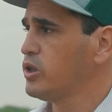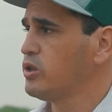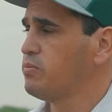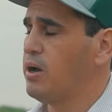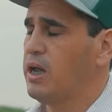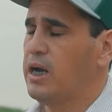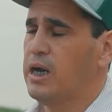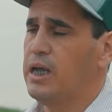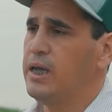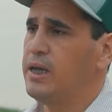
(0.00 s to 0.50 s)

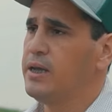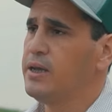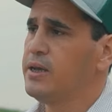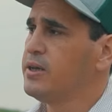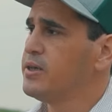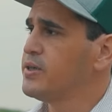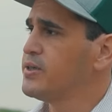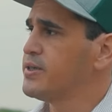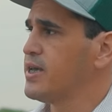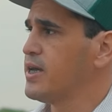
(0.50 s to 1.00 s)
animales,
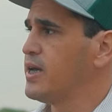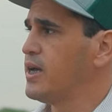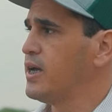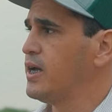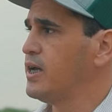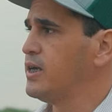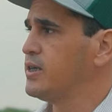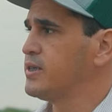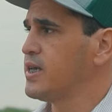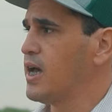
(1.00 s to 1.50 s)

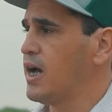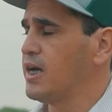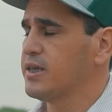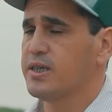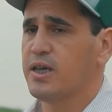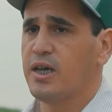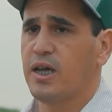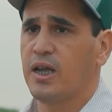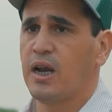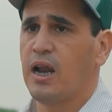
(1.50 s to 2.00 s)
se,
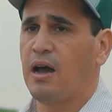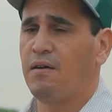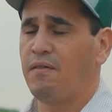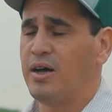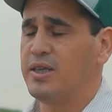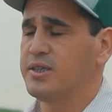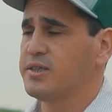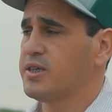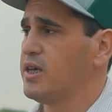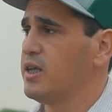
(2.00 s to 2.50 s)
hace el
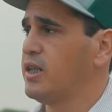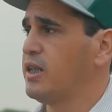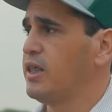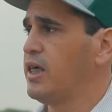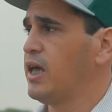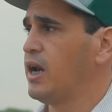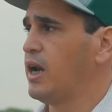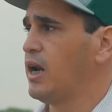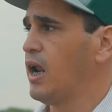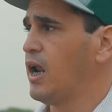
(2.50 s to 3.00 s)
avance
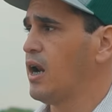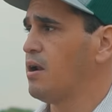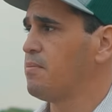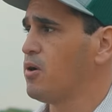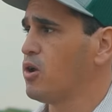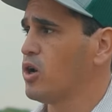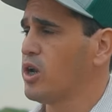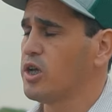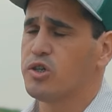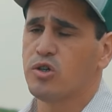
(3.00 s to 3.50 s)
del, alambre
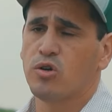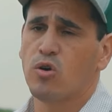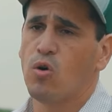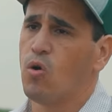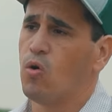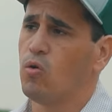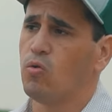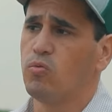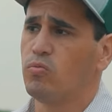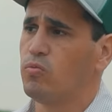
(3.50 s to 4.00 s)
alambrado
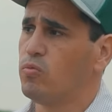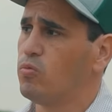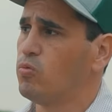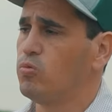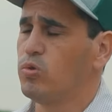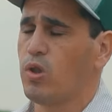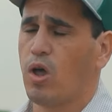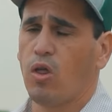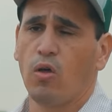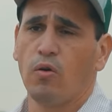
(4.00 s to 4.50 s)
eléctrico
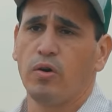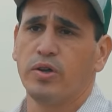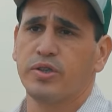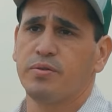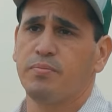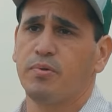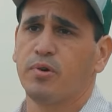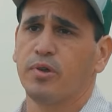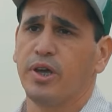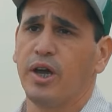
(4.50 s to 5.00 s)
una o dos
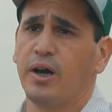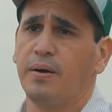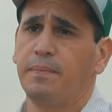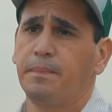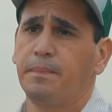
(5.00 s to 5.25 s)
veces por día.